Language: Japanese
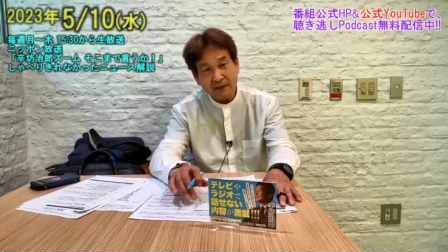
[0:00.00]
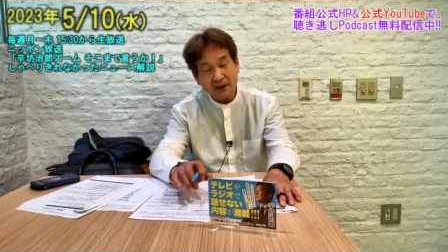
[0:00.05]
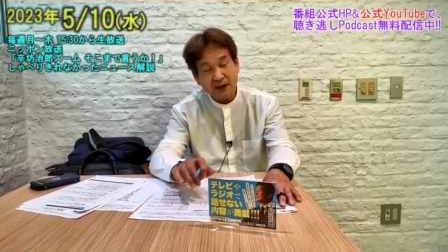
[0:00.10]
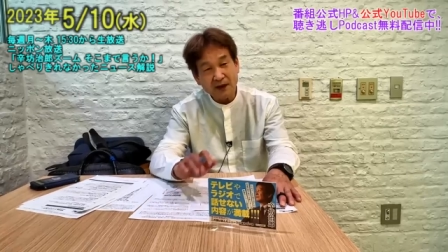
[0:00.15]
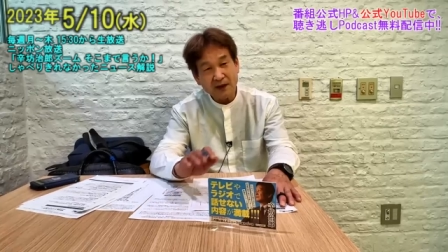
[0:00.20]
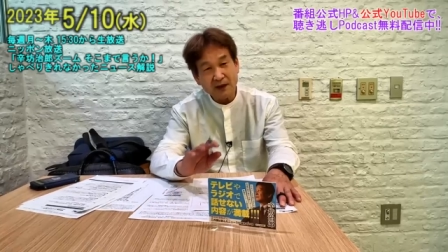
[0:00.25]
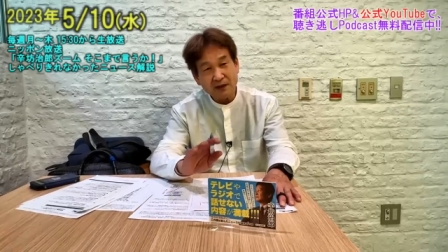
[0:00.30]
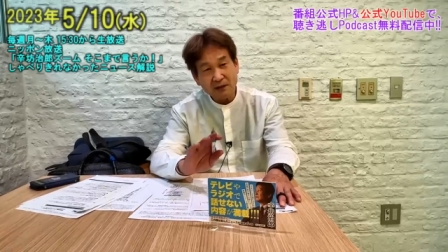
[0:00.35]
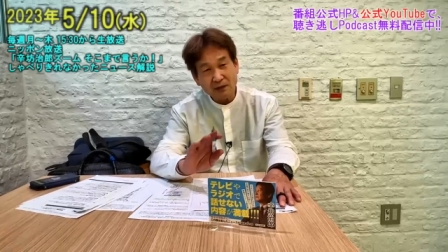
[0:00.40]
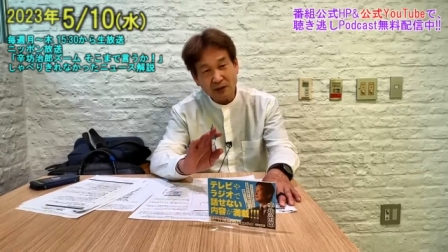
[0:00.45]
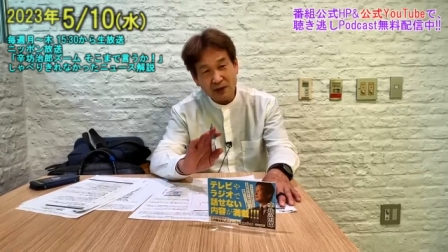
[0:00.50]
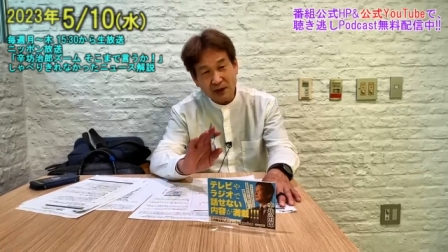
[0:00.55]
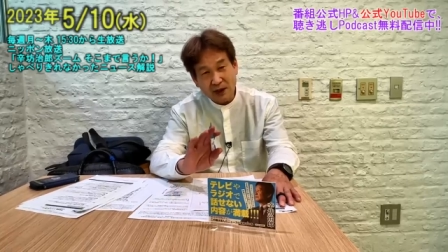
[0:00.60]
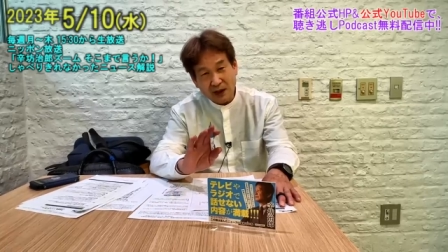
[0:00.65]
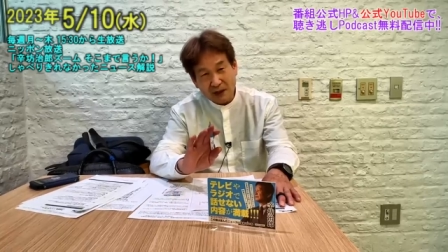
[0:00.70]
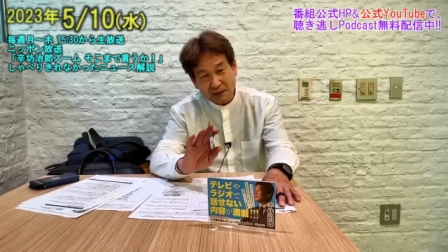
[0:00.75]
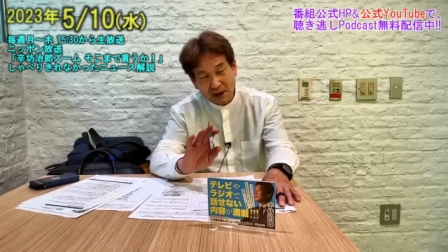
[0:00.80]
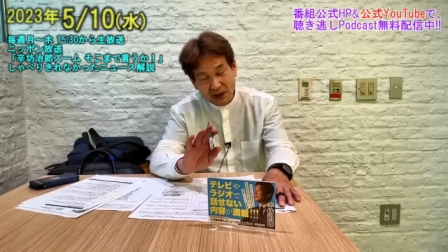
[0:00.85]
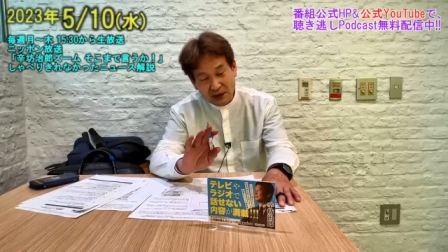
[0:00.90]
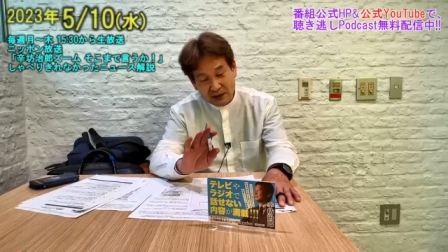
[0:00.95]
で、勤労
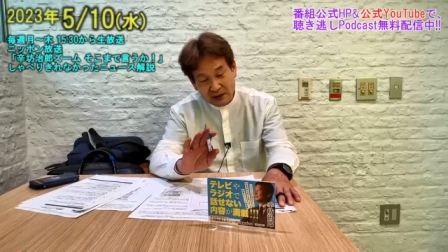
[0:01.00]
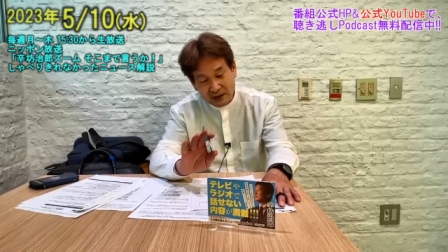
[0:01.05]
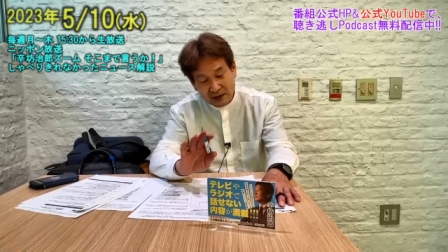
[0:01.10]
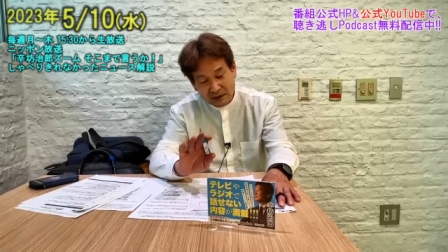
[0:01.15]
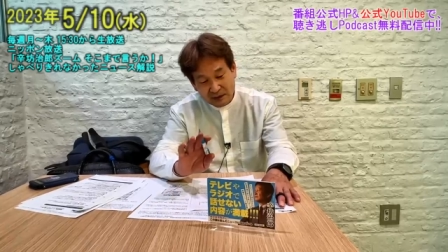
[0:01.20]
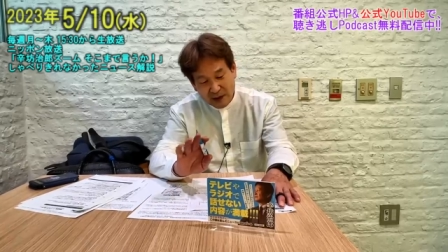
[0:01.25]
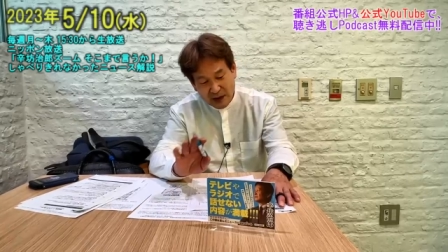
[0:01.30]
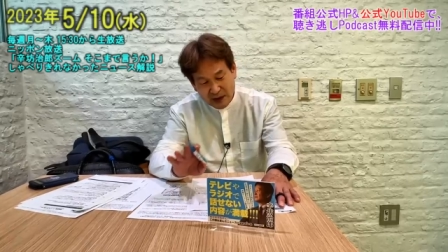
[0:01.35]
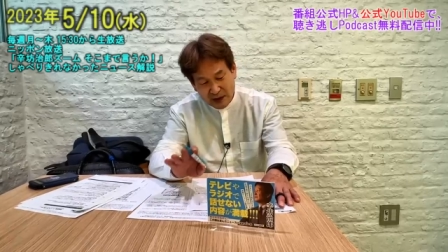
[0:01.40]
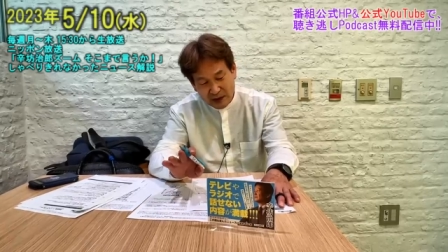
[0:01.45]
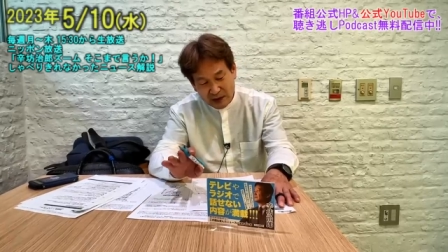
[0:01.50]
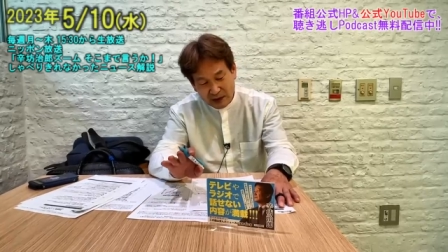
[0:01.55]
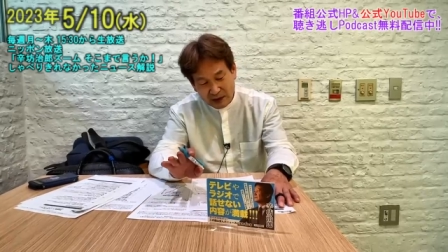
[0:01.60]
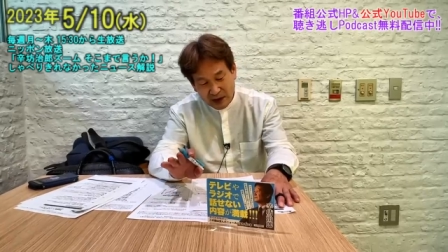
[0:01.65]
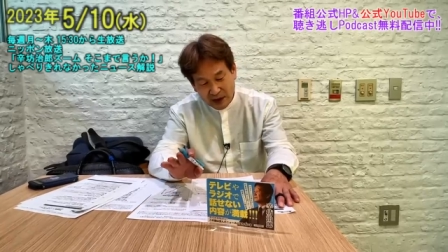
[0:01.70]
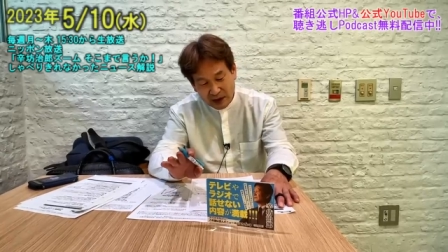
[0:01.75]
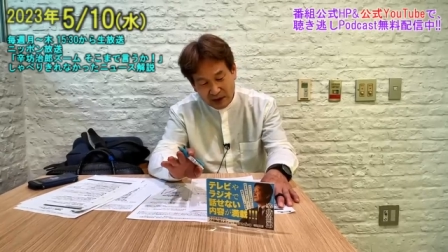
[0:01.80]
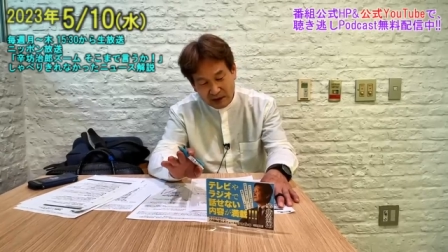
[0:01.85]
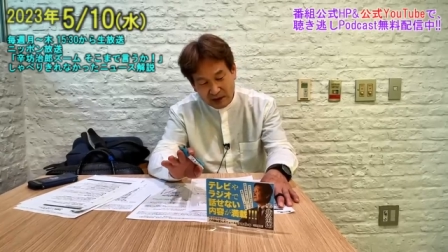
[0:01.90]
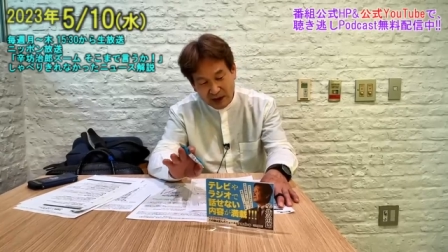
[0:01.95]
者が貧しく
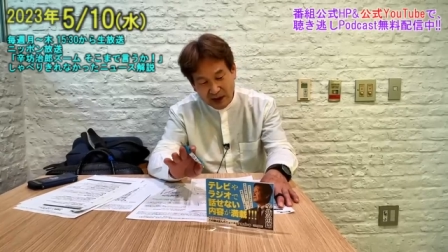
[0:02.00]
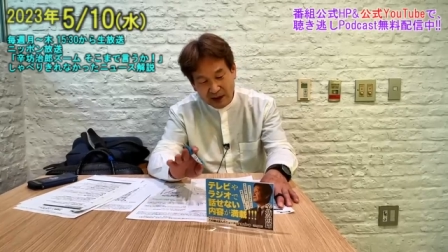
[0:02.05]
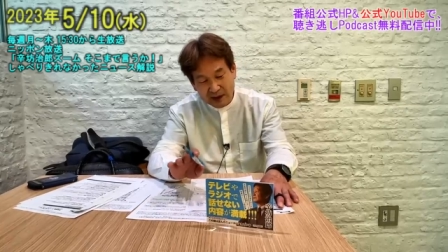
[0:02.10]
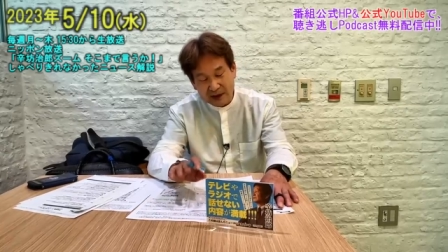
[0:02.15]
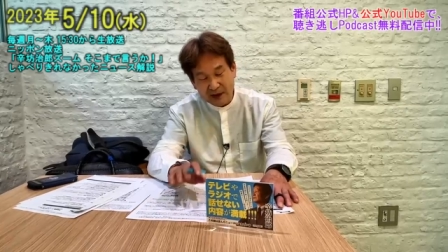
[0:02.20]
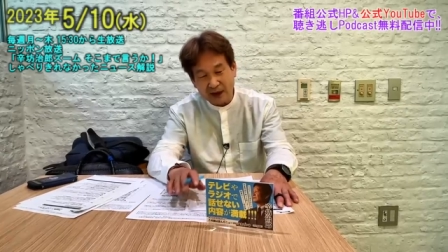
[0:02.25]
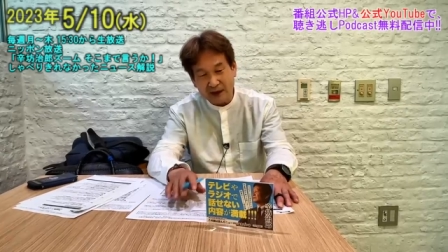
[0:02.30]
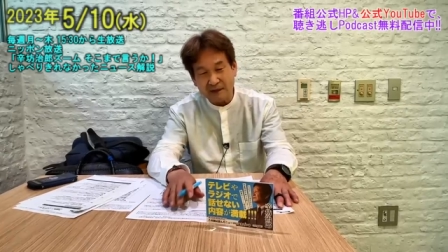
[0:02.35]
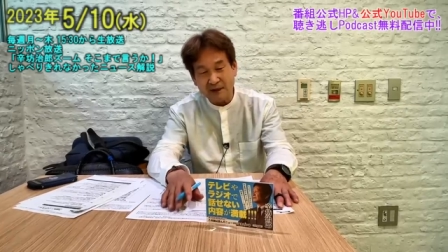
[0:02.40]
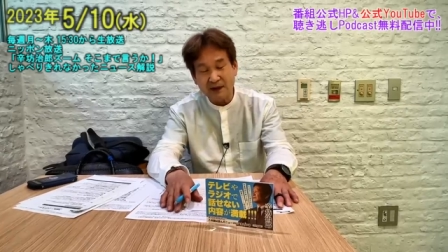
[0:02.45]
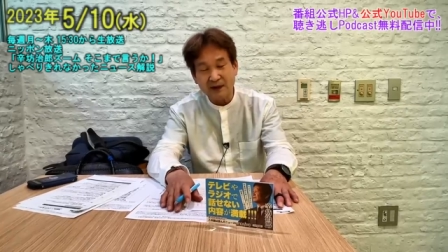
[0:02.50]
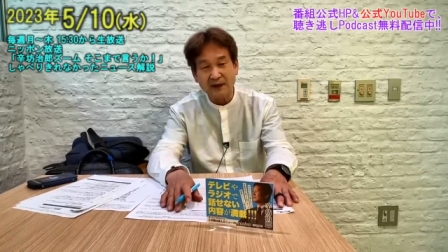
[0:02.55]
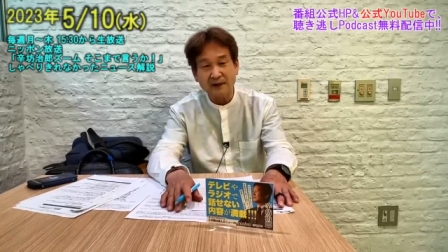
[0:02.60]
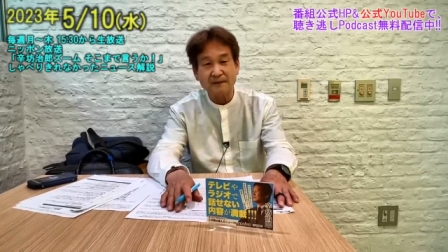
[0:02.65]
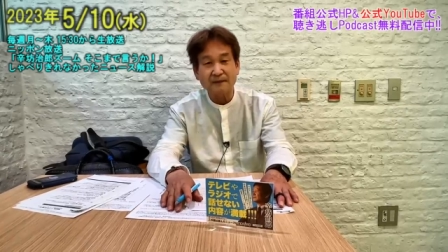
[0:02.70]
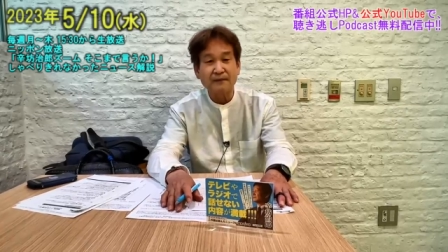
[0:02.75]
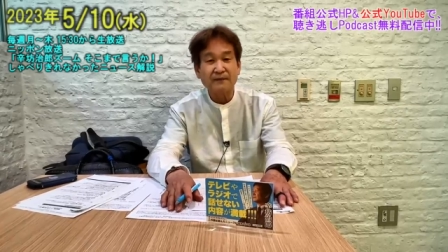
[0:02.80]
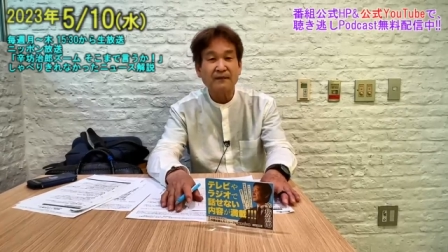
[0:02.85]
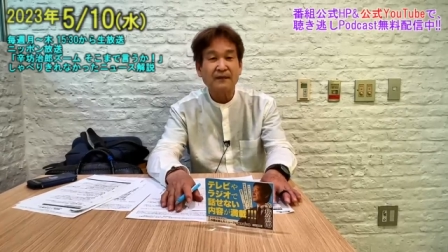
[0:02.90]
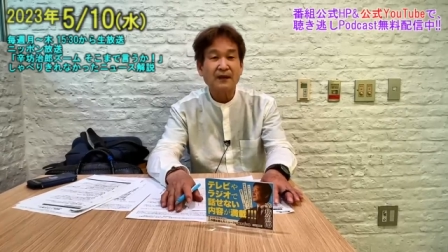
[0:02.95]
なってるだけじゃありません。